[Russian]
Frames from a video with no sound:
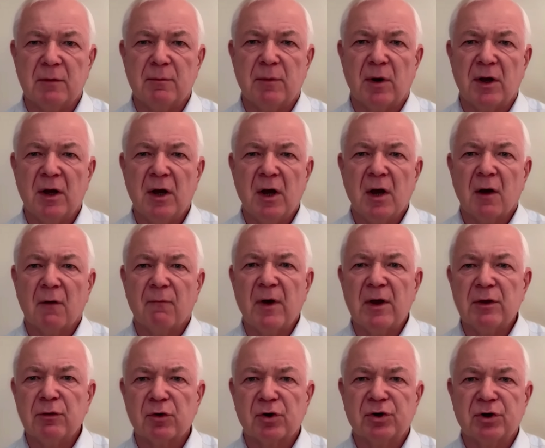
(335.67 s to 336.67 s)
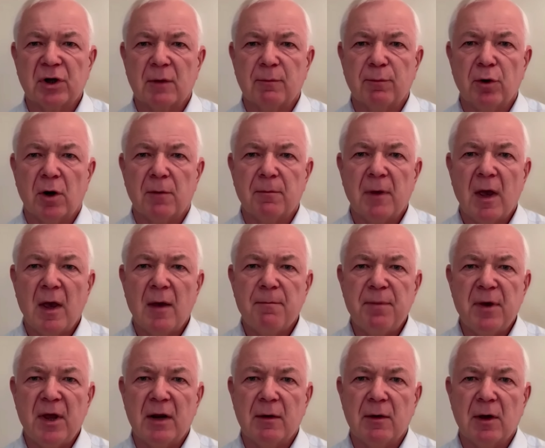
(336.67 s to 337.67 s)
и мы вынуждены будем
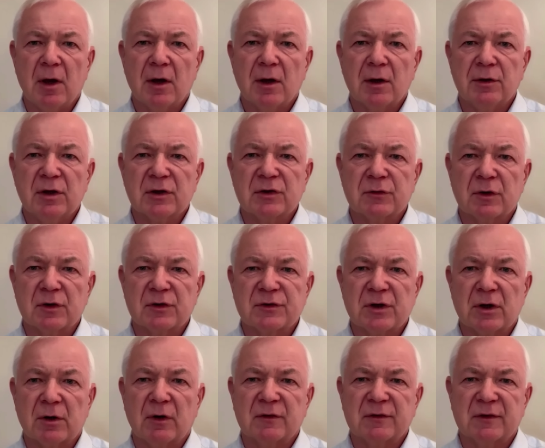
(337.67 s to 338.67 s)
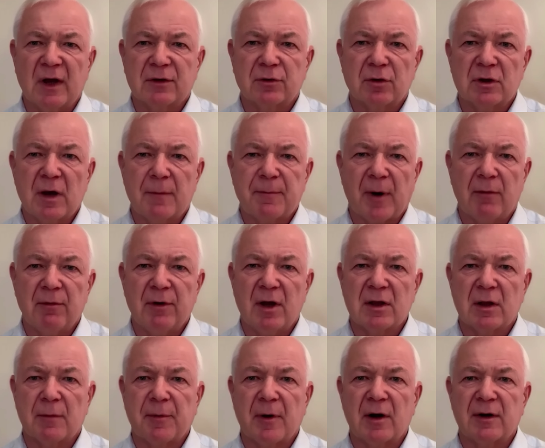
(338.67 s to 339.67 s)
передислоцировать с этого
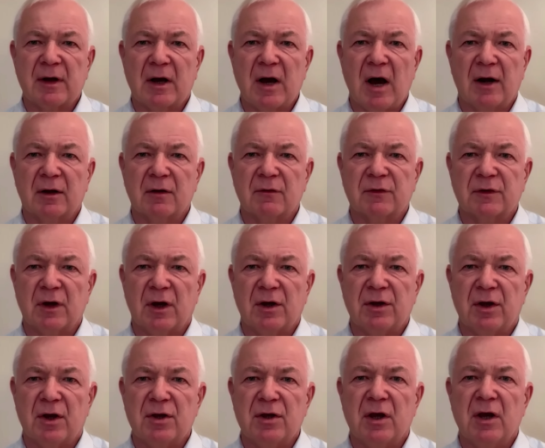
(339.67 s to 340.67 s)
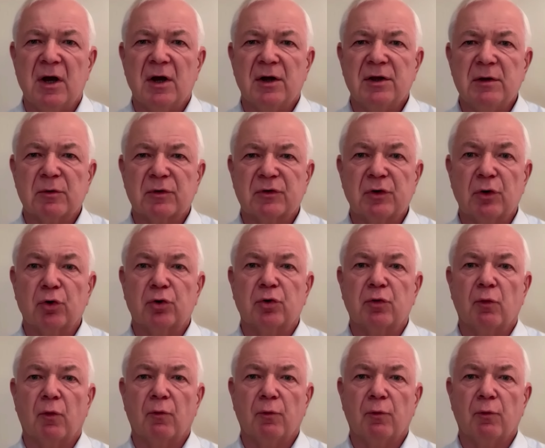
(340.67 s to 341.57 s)
направления, например, на Харьковское, где они демонстрируют